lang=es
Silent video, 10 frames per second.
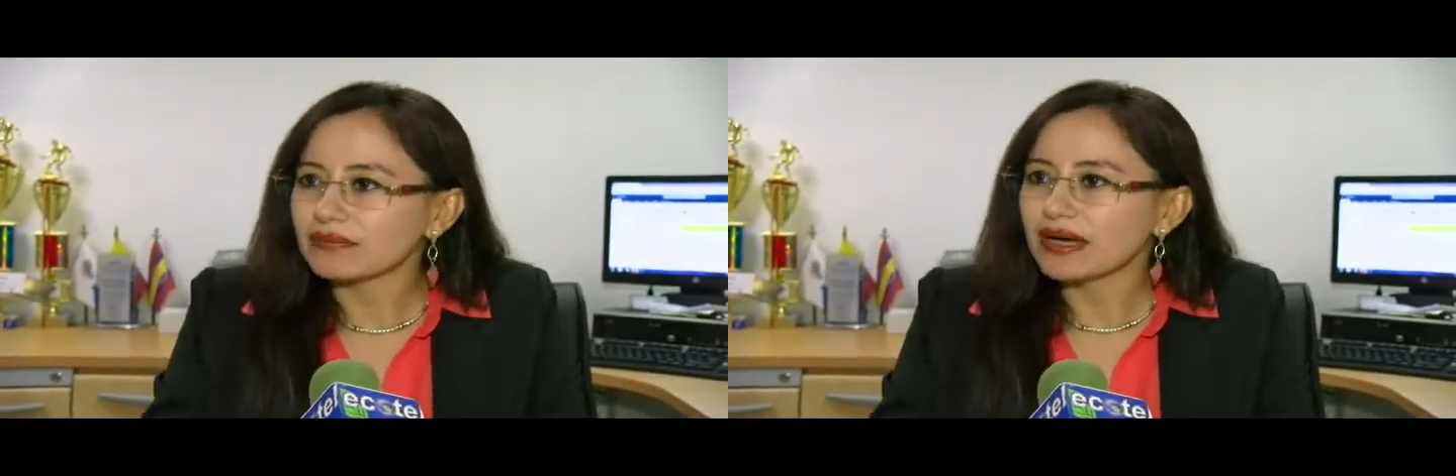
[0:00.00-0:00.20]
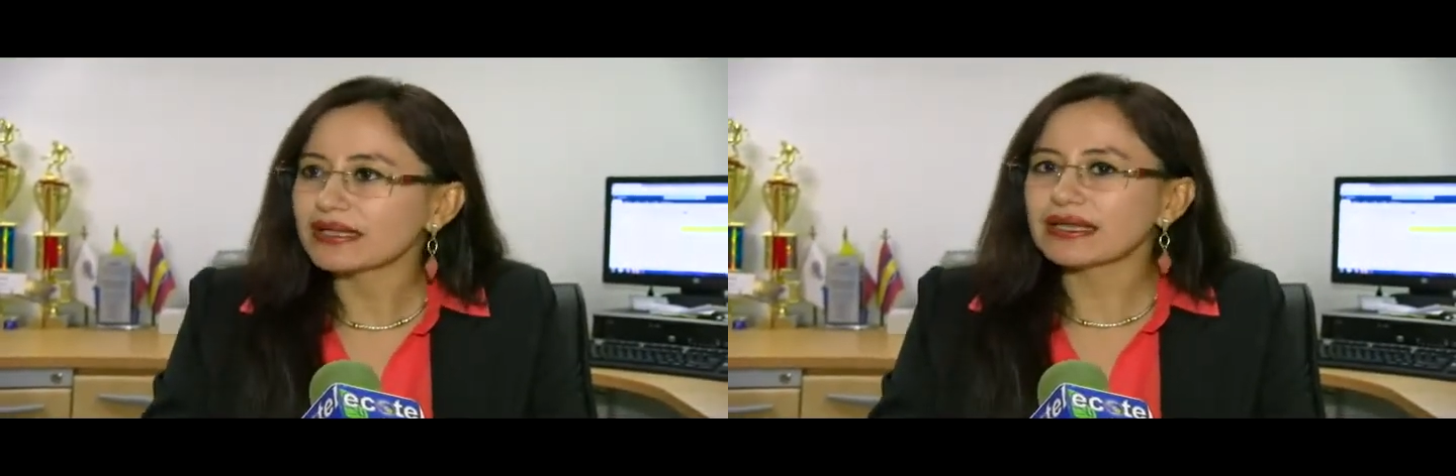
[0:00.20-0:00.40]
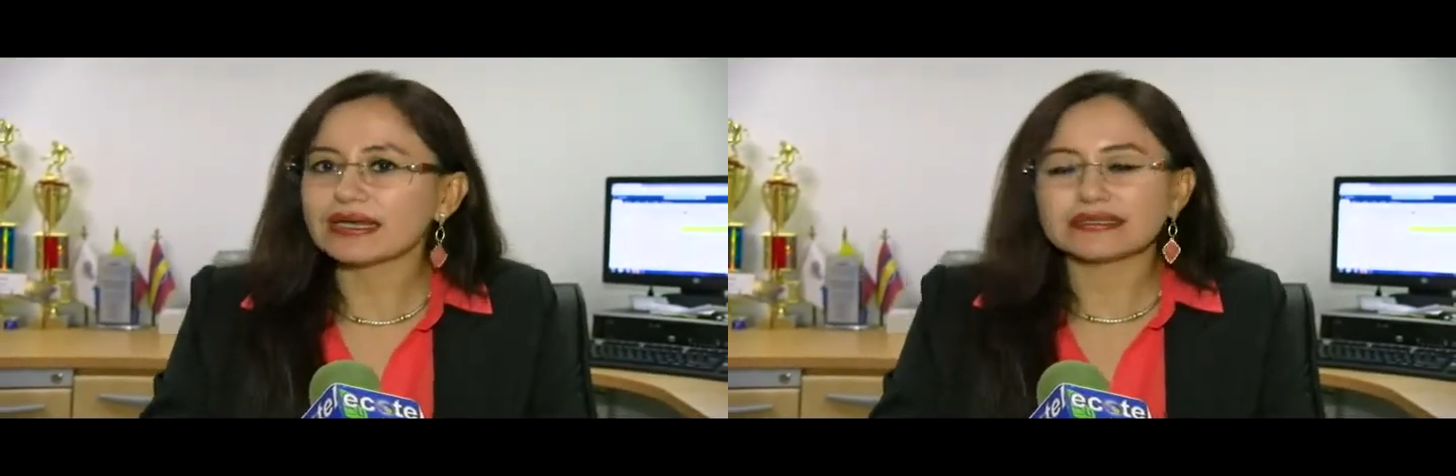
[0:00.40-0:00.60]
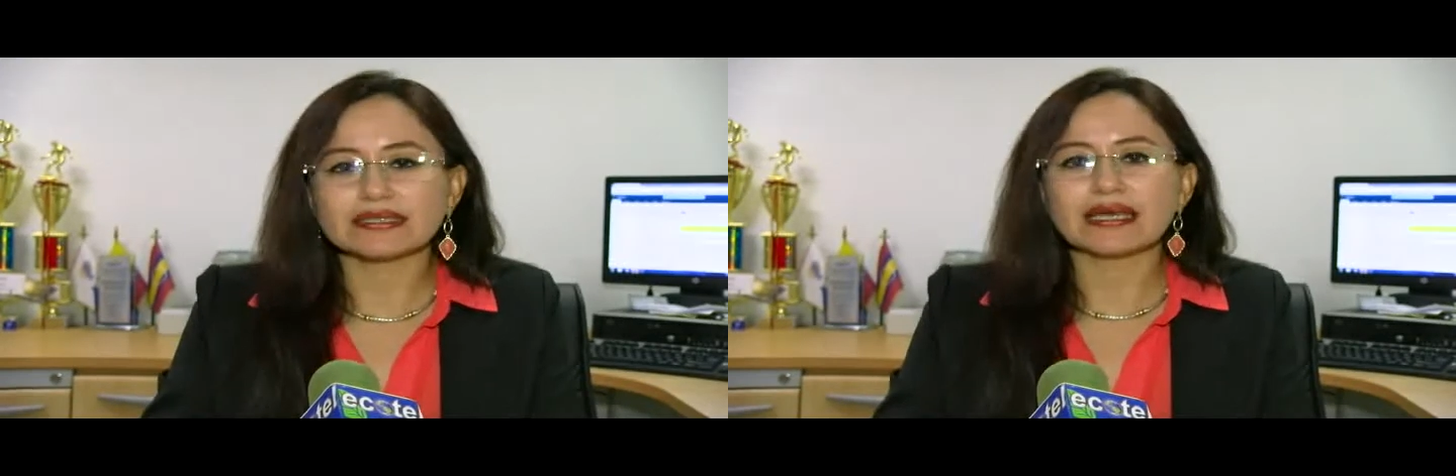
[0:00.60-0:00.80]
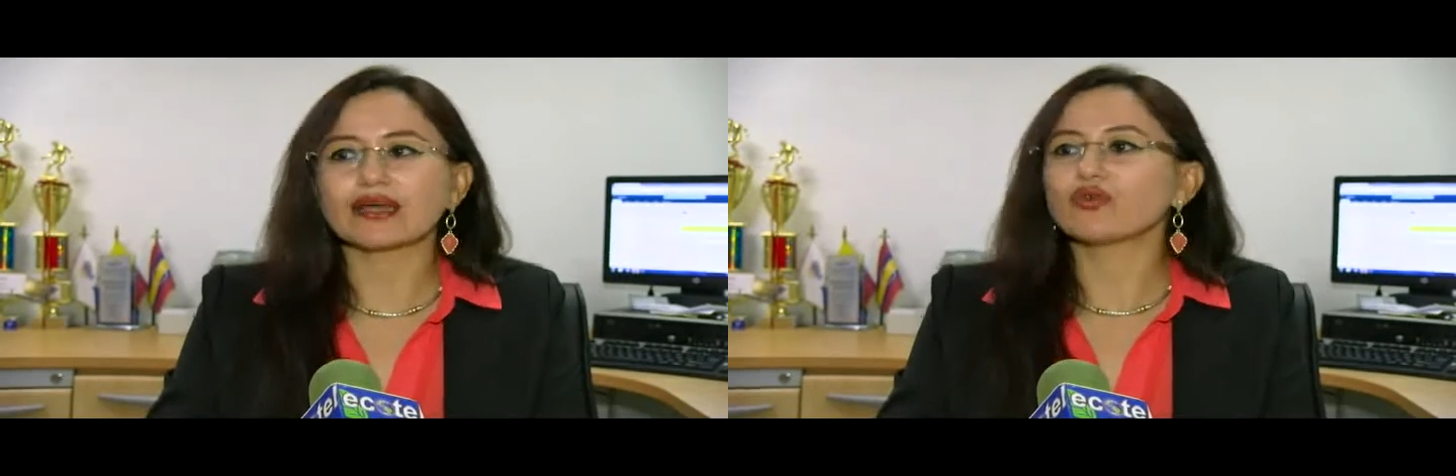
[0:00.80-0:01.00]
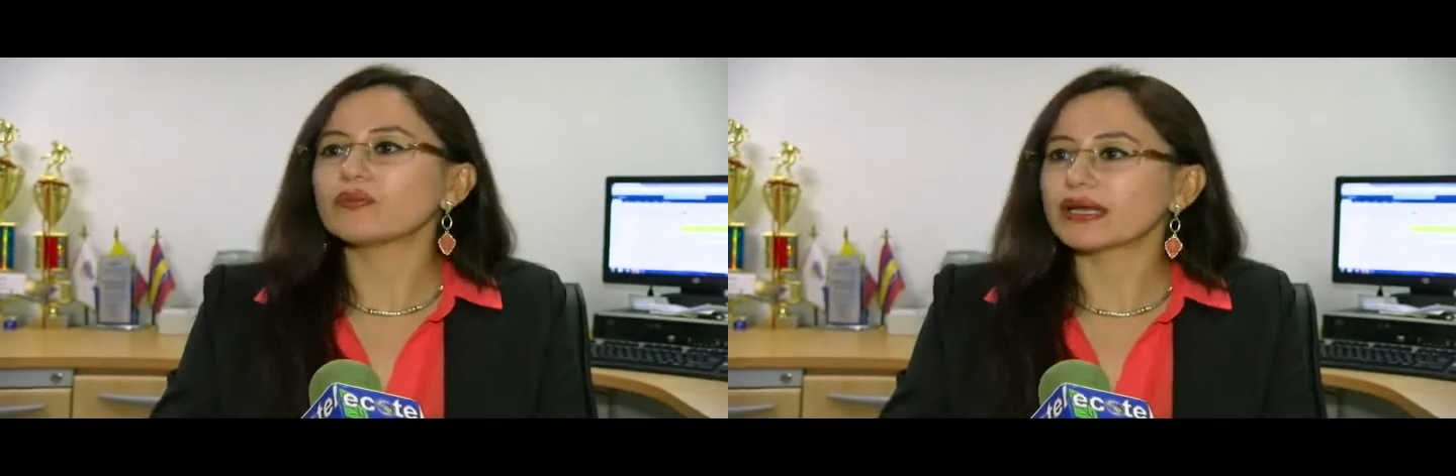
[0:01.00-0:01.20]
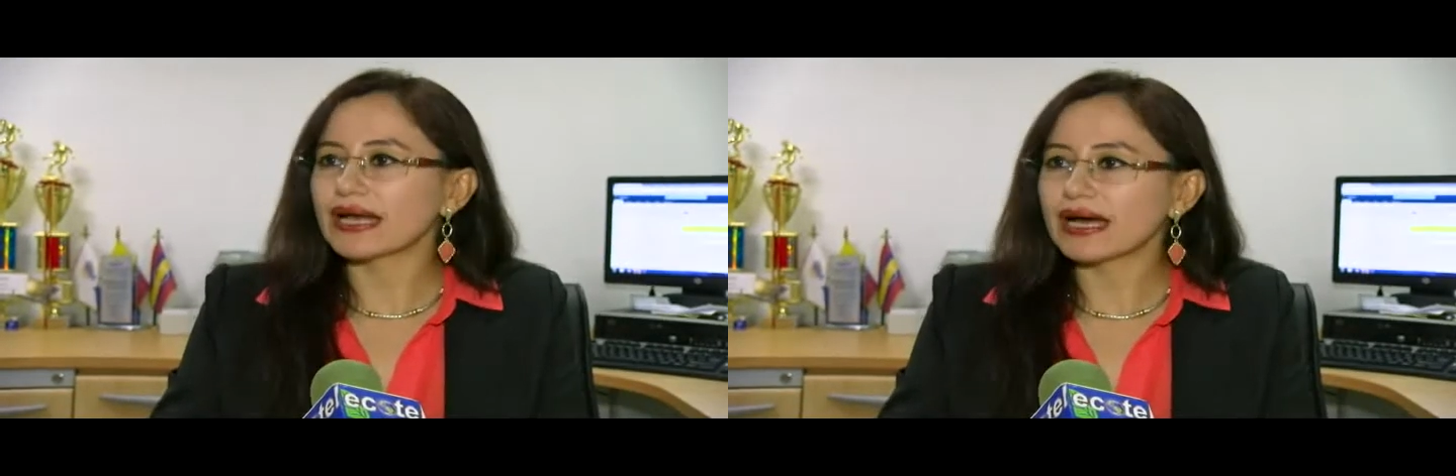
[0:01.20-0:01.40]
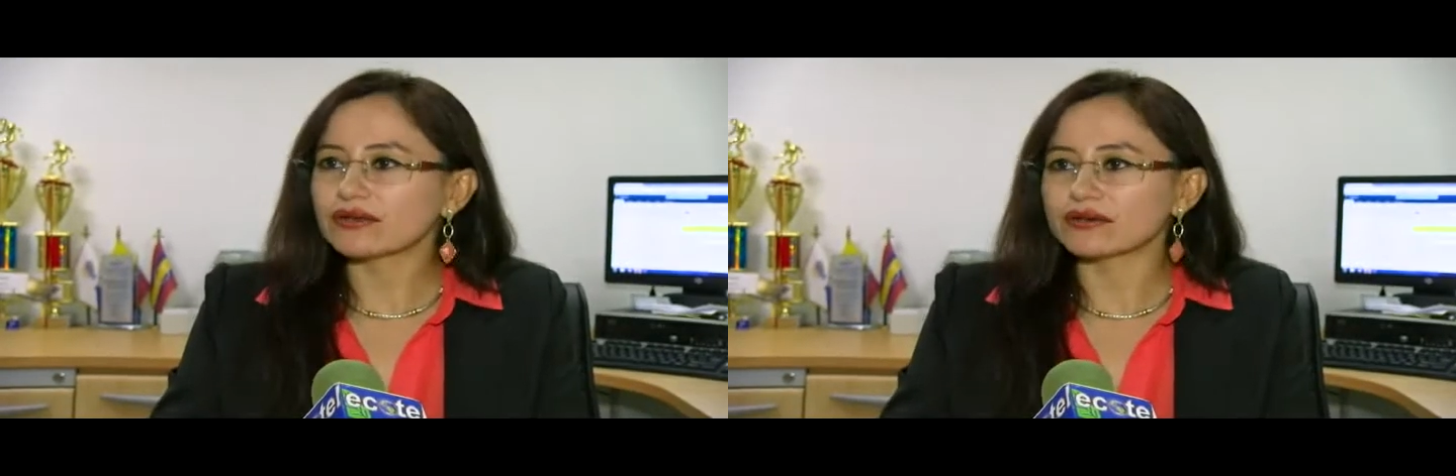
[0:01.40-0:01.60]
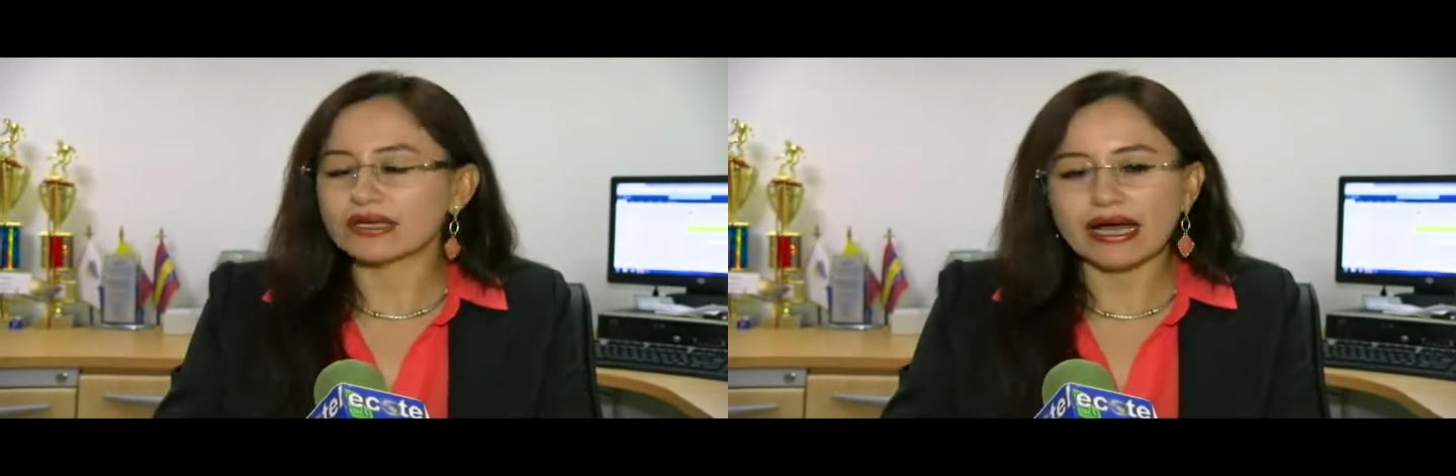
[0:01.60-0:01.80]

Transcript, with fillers: demanda se ha duplicado.